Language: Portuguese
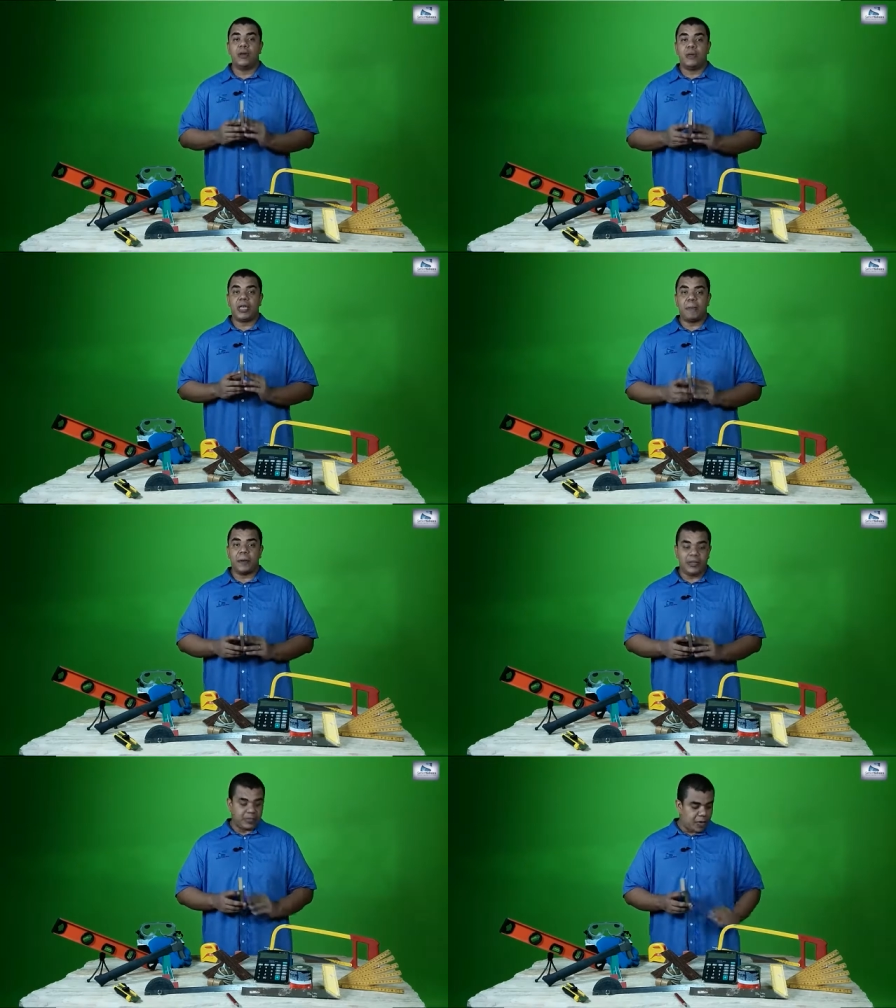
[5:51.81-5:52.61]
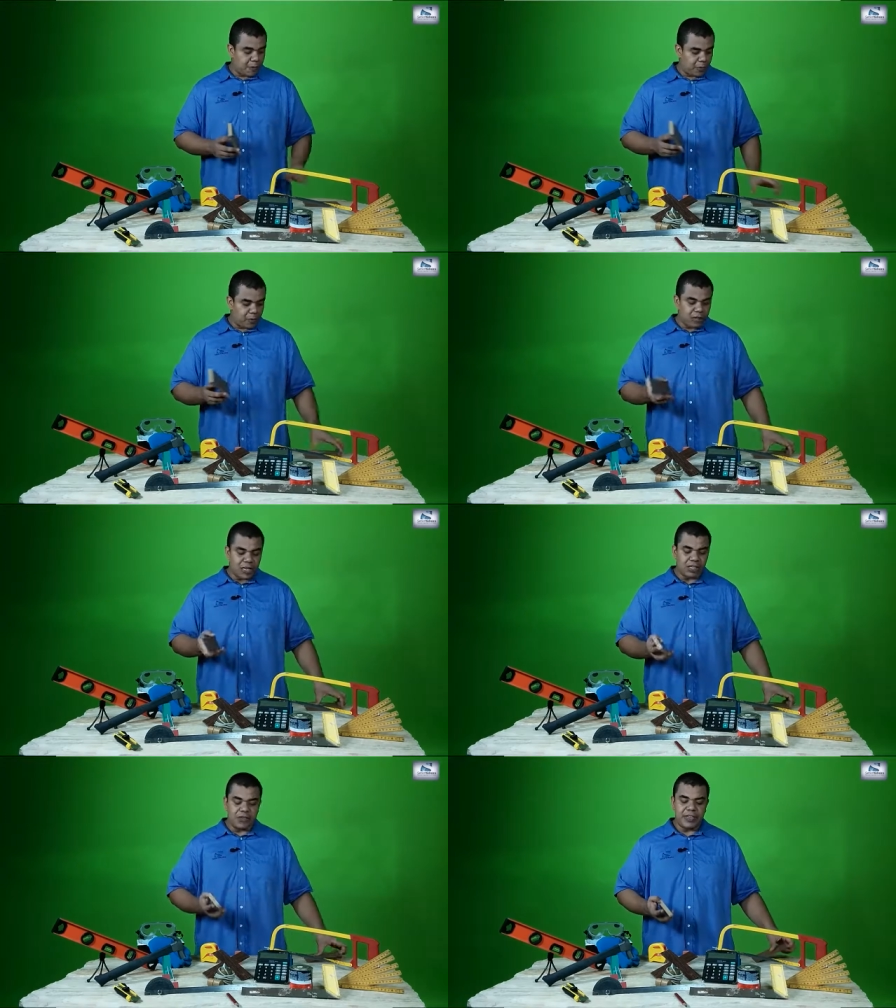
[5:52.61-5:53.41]
Porque, por exemplo,
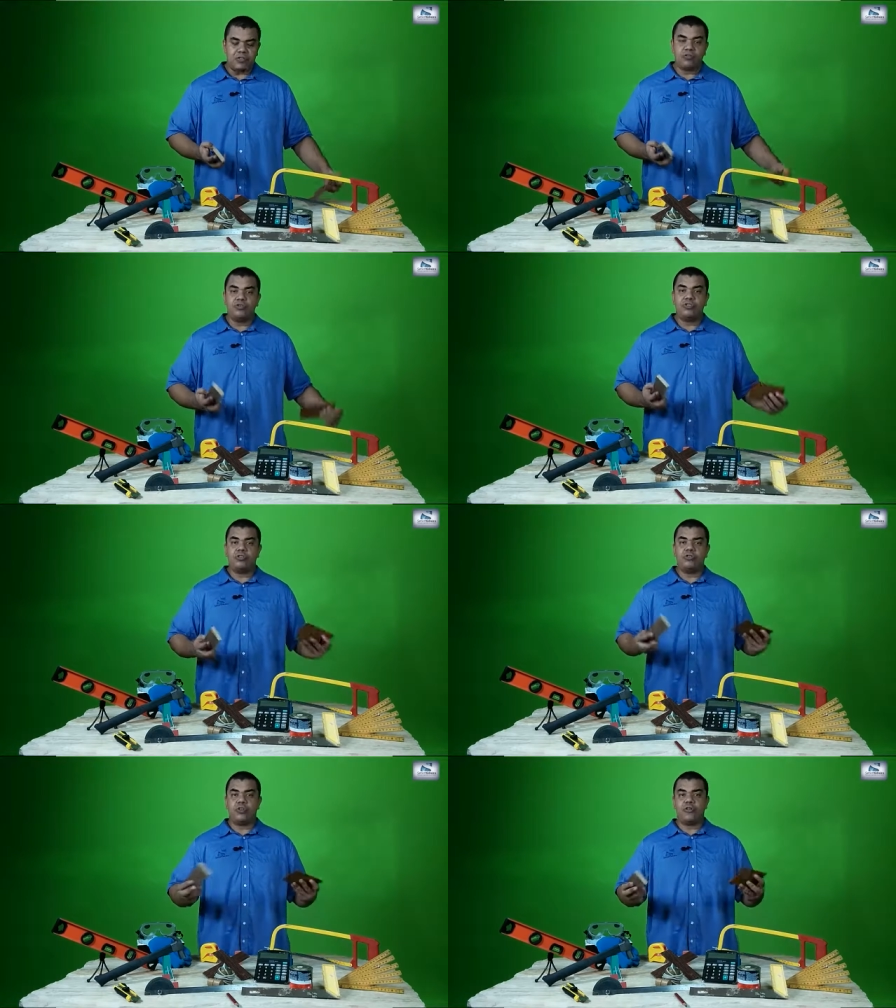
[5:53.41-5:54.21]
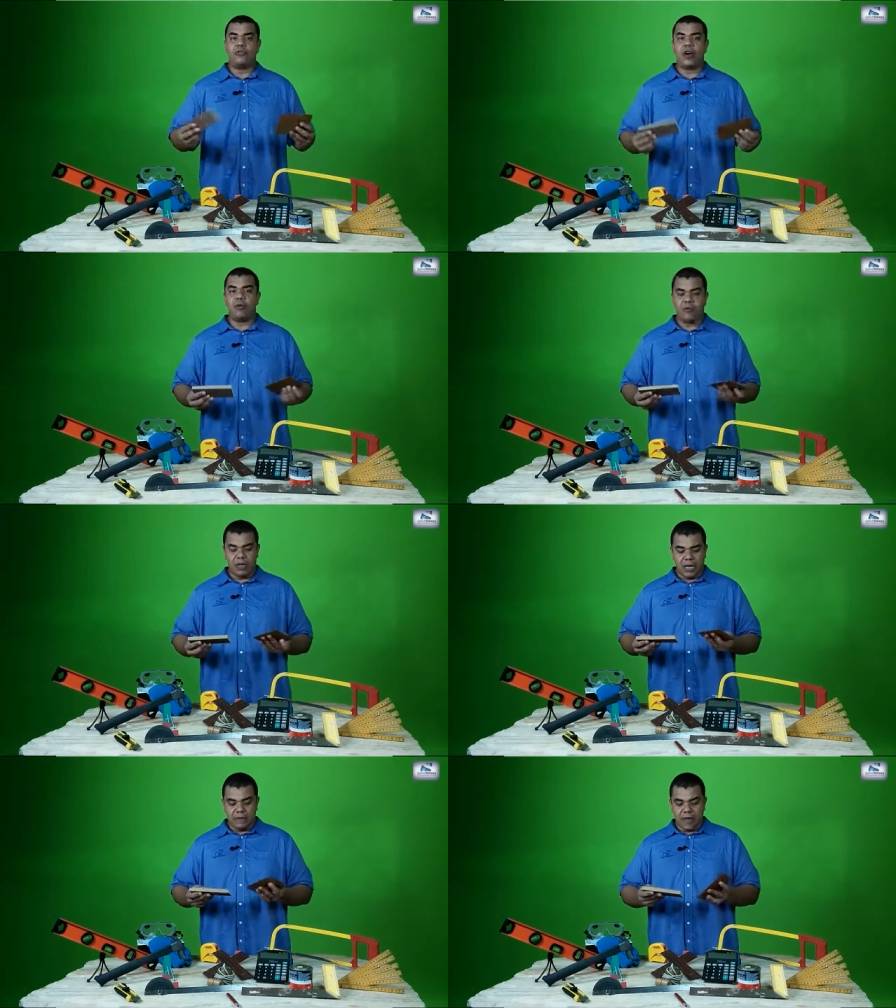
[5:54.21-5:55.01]
muitas vezes o seu, o seu
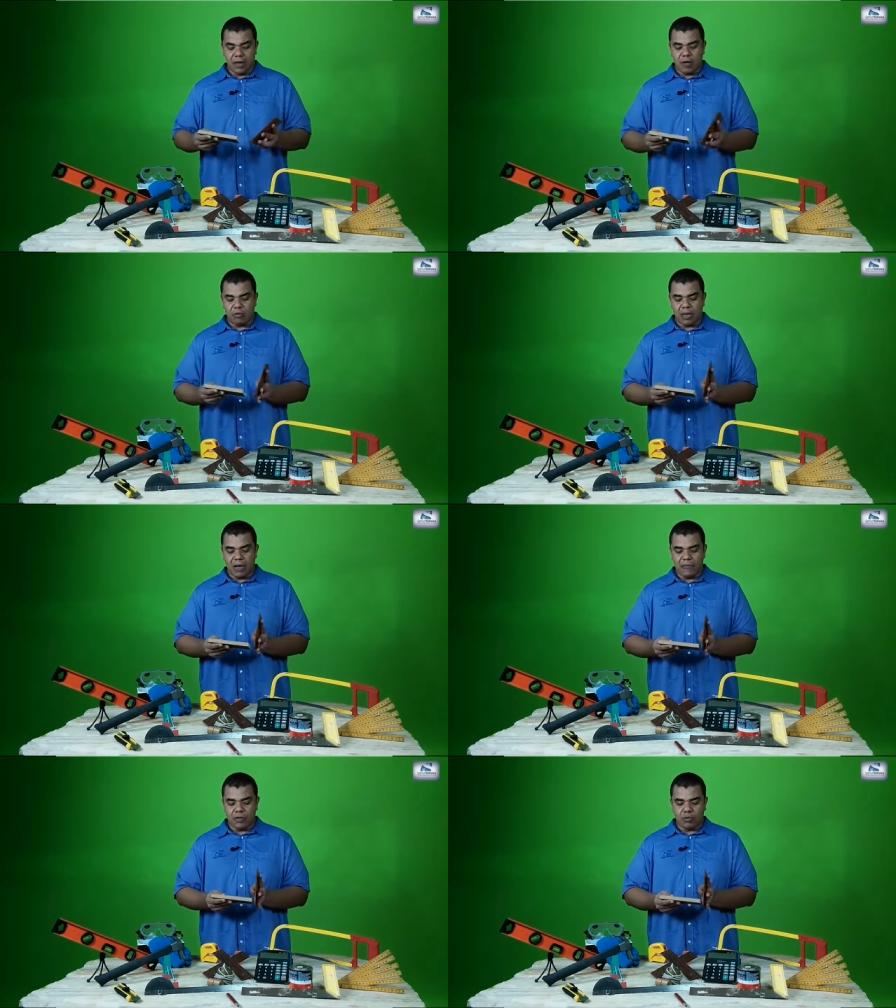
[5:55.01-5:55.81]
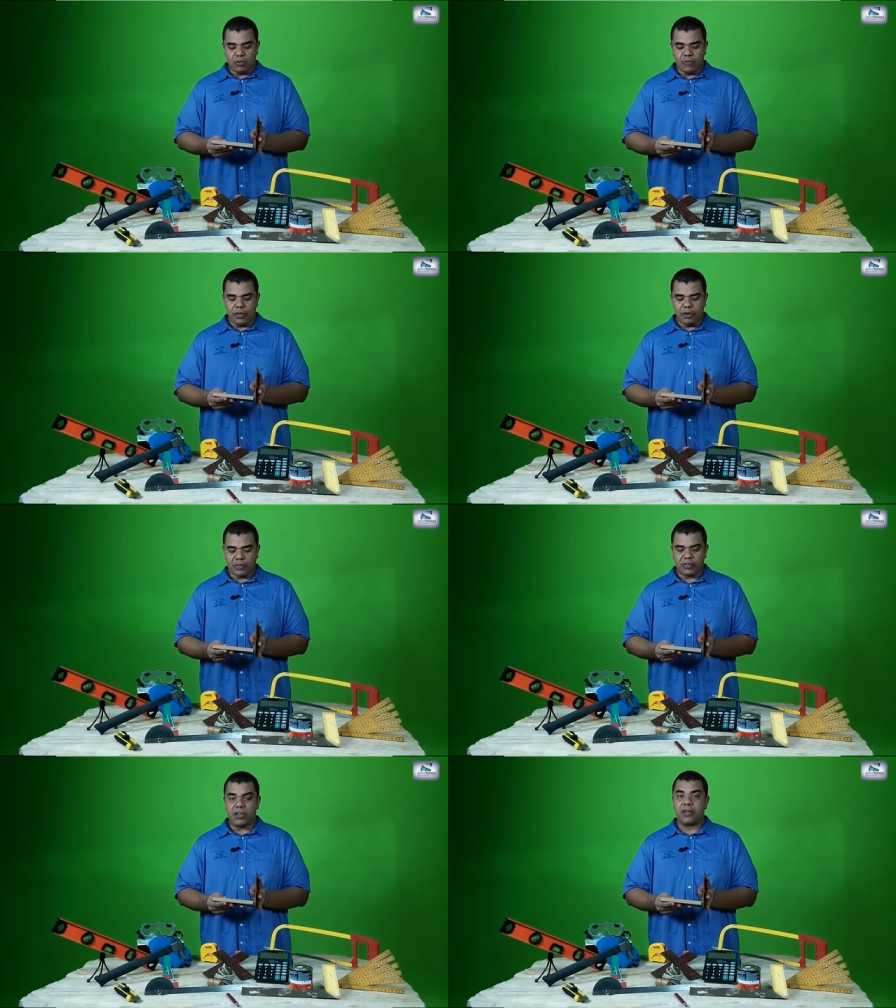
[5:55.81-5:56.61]
vão vai encontrar vidro com vidro
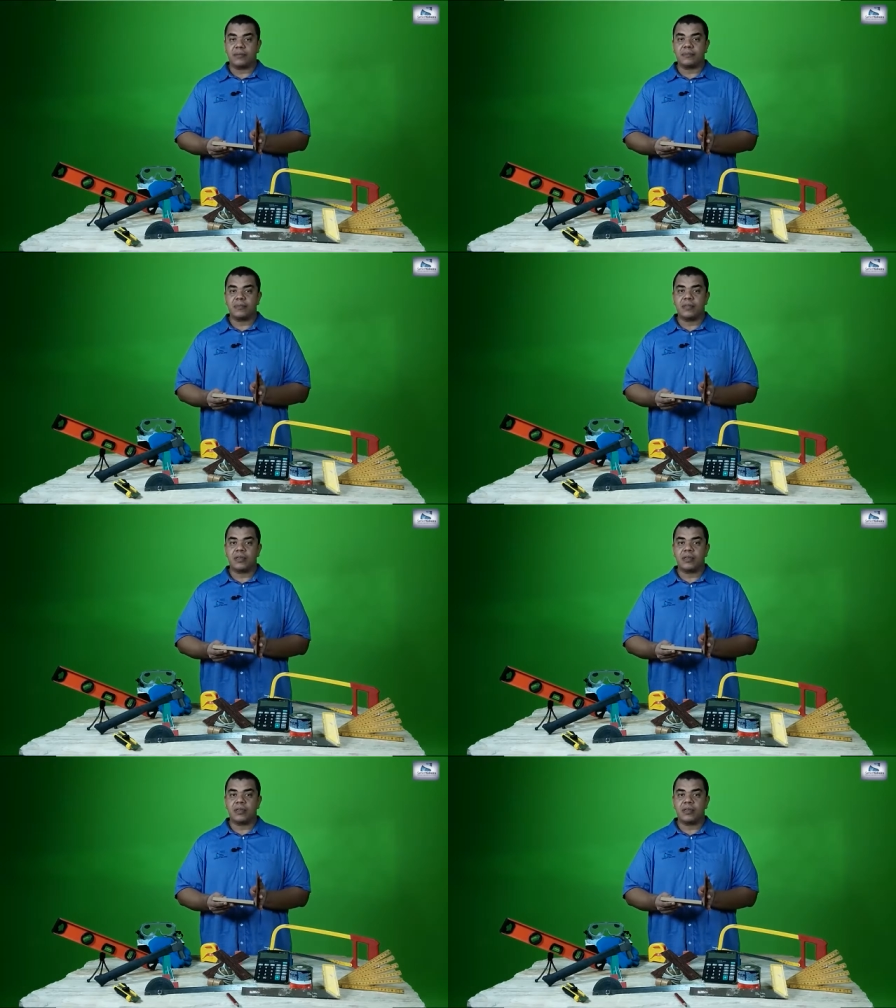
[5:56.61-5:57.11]
assim, ó.